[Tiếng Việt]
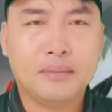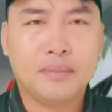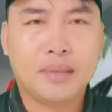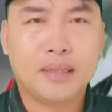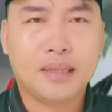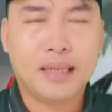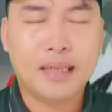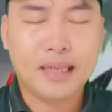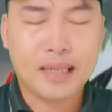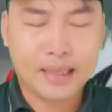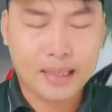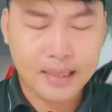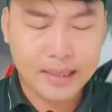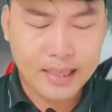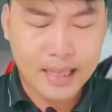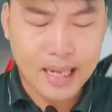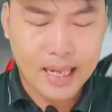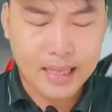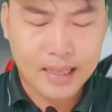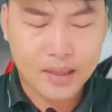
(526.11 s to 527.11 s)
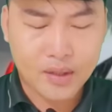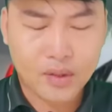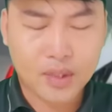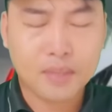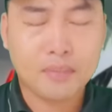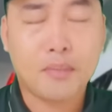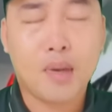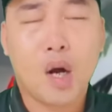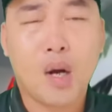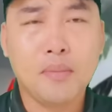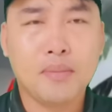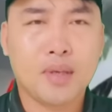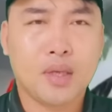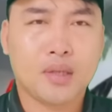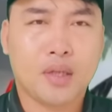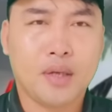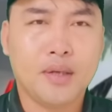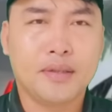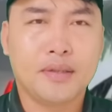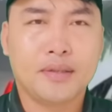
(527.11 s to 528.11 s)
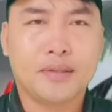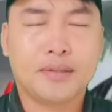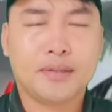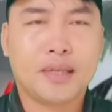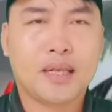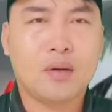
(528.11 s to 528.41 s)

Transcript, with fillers: mình nghĩ rằng đánh giá là nó cái mõm nó thôi